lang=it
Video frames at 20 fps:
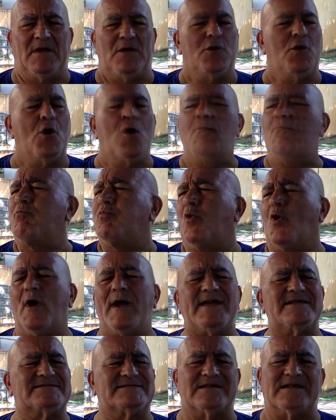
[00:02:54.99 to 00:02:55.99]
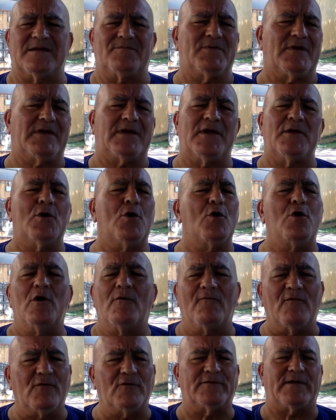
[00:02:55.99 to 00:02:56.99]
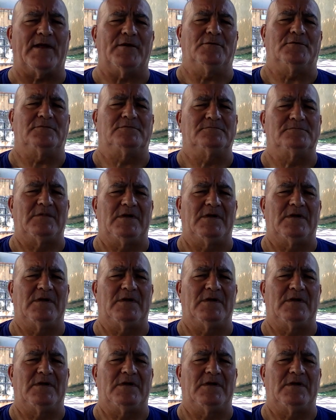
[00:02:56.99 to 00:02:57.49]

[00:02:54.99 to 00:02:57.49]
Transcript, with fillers: non può essere perché non lo votano